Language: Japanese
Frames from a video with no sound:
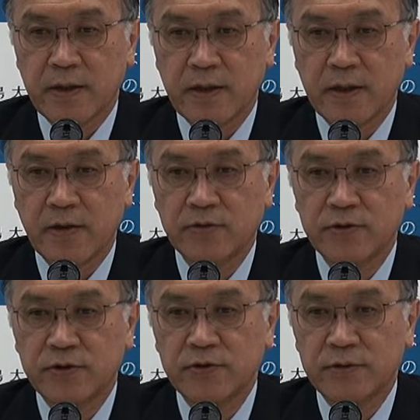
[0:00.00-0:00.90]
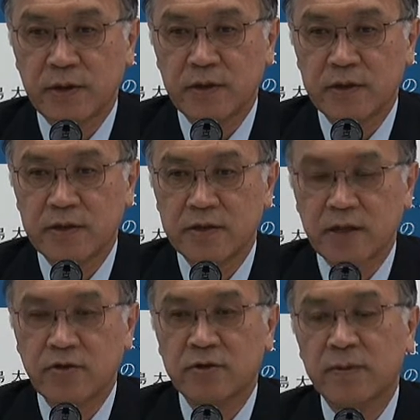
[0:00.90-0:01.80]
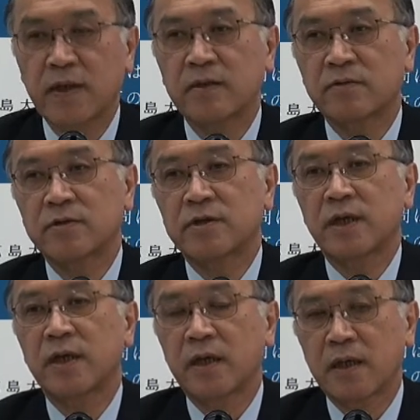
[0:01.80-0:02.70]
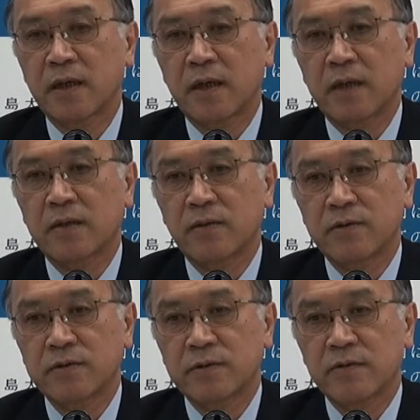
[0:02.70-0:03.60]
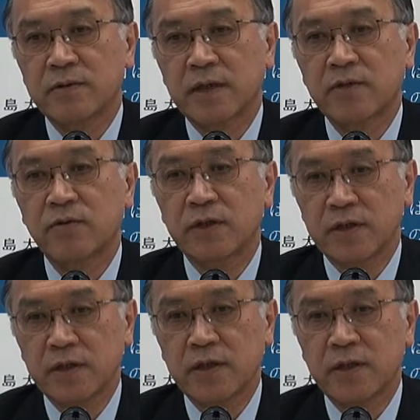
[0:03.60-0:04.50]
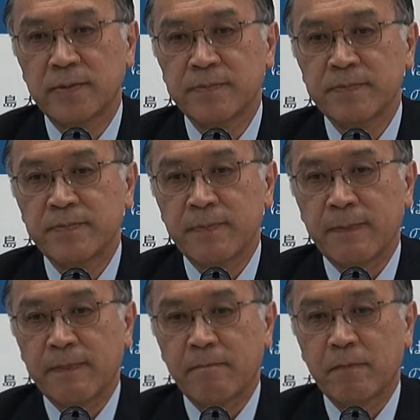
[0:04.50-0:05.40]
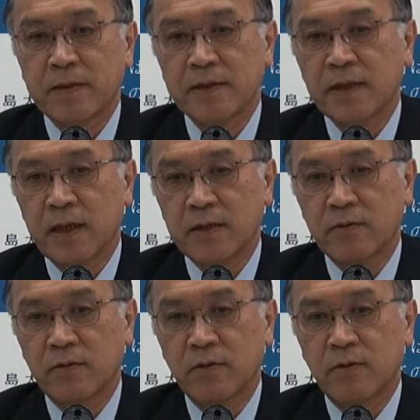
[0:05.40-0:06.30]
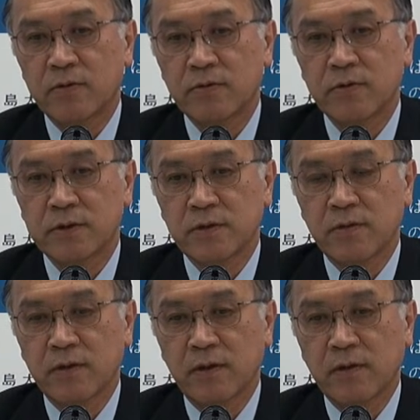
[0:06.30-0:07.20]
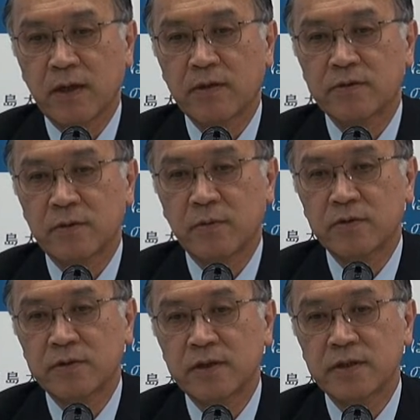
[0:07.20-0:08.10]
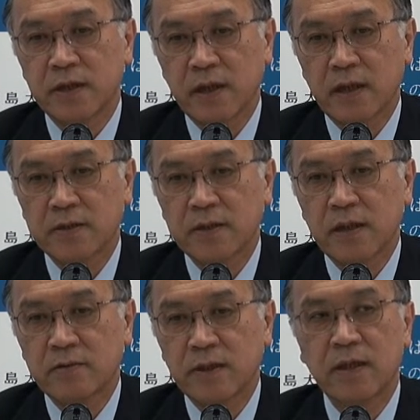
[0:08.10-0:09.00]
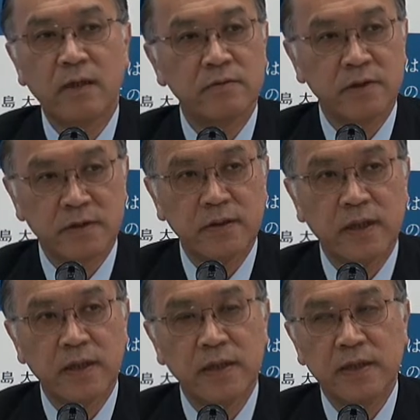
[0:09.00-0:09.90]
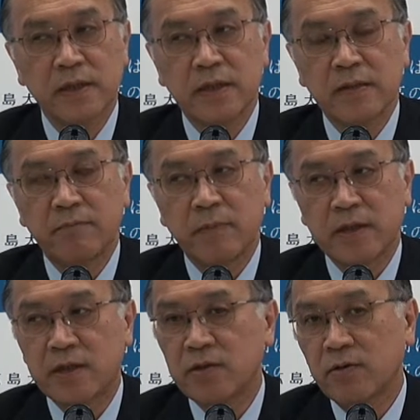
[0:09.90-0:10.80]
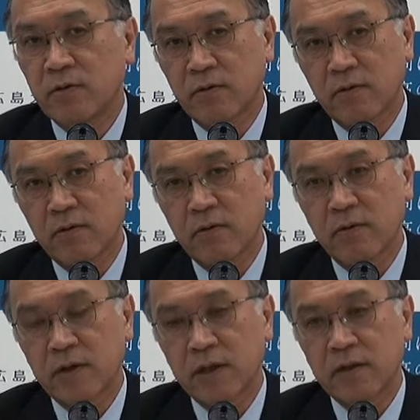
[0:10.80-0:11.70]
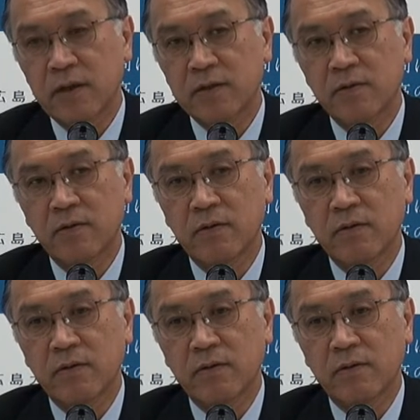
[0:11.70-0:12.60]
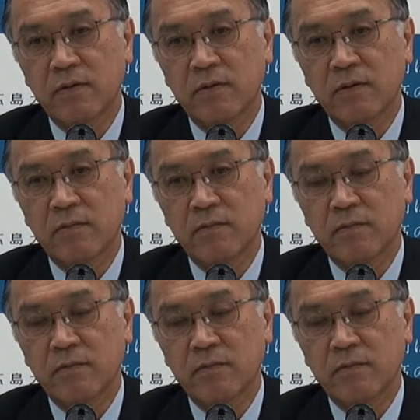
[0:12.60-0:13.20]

え49年に新生広島大学としてあの発足した時に、まあ、世界の当時の学長森戸先生が世界の大学にですね、まあ、木を平和の